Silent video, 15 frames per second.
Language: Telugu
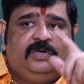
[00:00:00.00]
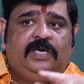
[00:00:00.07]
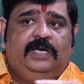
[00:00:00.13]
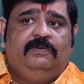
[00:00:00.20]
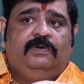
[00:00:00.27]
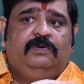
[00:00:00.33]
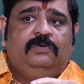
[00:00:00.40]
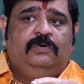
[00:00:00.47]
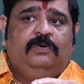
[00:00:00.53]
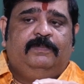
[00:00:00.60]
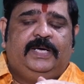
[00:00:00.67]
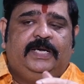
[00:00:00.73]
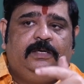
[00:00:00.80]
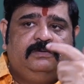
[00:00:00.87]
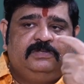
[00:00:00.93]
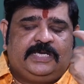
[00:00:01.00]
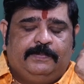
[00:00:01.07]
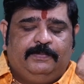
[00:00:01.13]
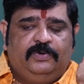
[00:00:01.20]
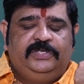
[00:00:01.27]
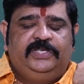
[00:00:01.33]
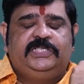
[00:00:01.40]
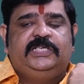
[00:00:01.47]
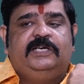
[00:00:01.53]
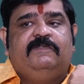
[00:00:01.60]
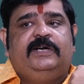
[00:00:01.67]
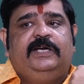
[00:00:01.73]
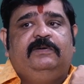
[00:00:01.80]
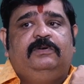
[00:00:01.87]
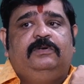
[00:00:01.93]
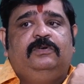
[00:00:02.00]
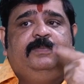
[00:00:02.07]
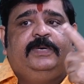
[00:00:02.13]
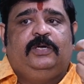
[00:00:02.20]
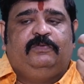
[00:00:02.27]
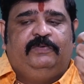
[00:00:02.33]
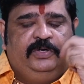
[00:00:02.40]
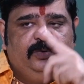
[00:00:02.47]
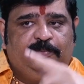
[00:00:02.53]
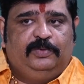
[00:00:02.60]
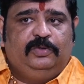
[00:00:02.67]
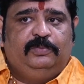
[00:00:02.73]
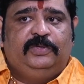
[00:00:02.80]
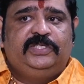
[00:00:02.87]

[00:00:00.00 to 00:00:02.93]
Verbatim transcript: దొరలెవరు మనకు సపోర్ట్ చేసేవాడెవడు మనకు వెన్నుపోటు